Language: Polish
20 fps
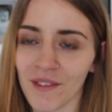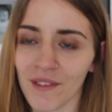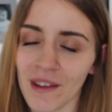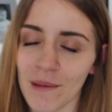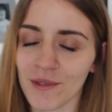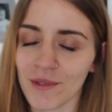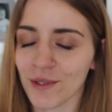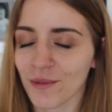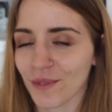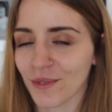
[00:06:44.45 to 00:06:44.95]
bo
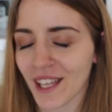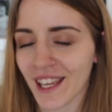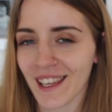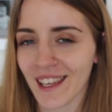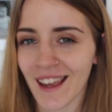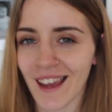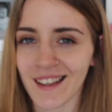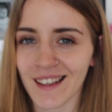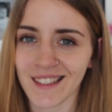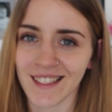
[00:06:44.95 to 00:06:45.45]
wiem, że tutaj
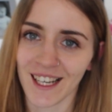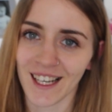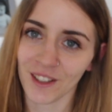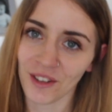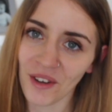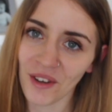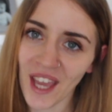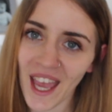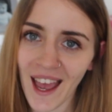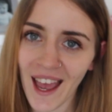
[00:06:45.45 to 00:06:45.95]
jest, jak
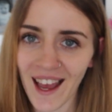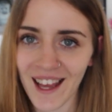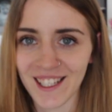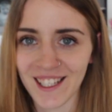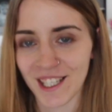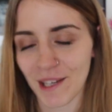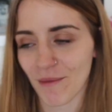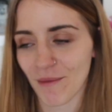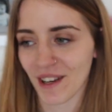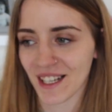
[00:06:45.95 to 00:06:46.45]

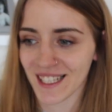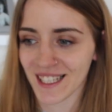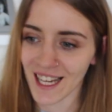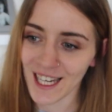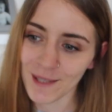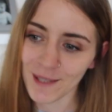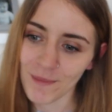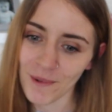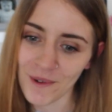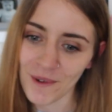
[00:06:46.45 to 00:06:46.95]
dojechać, nie mogę
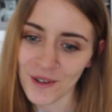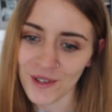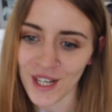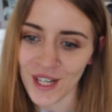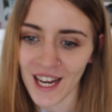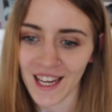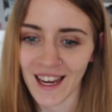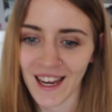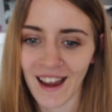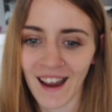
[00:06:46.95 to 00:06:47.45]
znaleźć
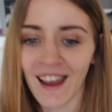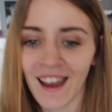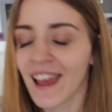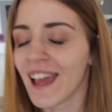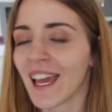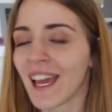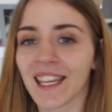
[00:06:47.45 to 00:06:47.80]
połączenia.